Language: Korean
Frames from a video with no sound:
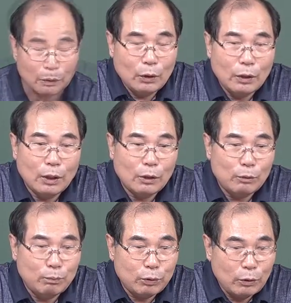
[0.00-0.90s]

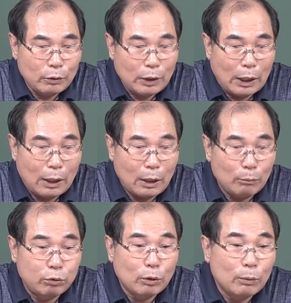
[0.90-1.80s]
그래갖고 풀었는데 아,
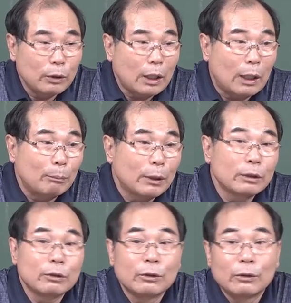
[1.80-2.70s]
물어보니까 안
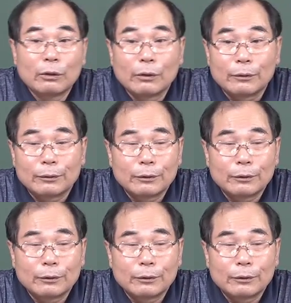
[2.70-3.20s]
맞는 거예요.